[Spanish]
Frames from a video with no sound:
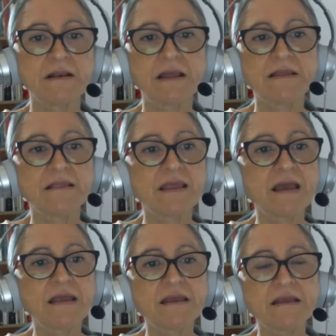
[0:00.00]
la
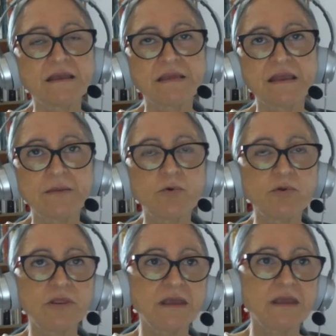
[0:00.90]
idea es que
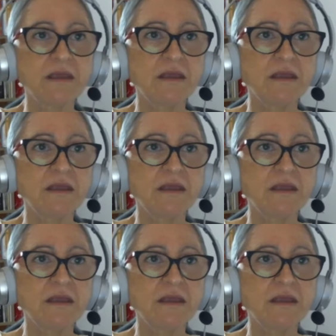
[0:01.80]
dejemos de